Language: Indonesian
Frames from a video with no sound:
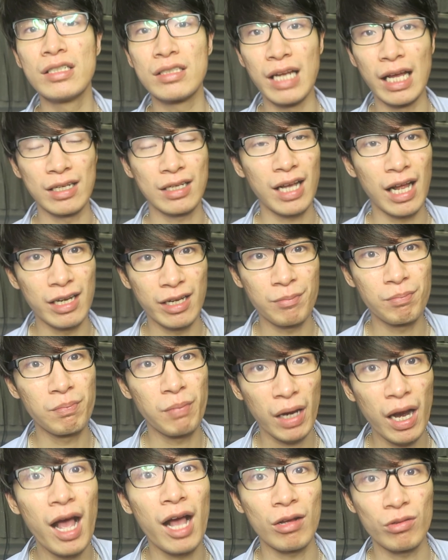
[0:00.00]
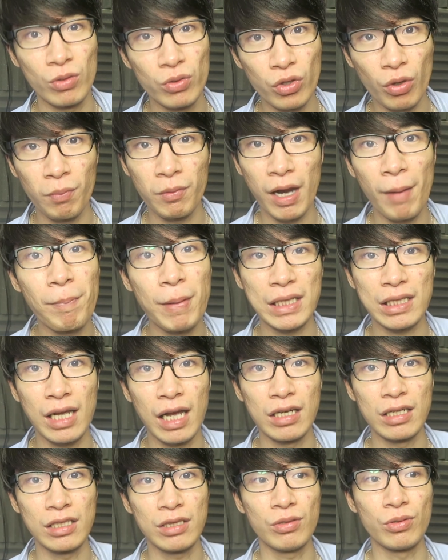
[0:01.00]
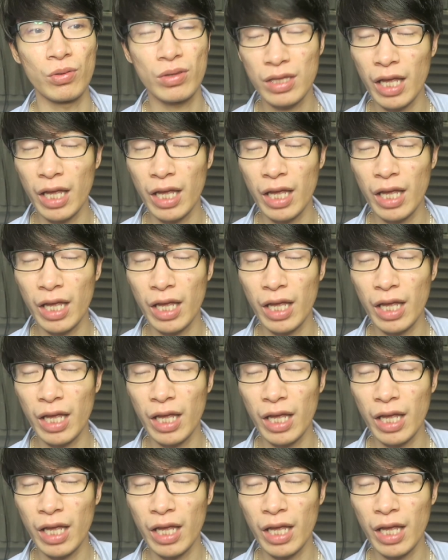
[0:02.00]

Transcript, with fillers: dan kalian berhak untuk mendapatkan itu.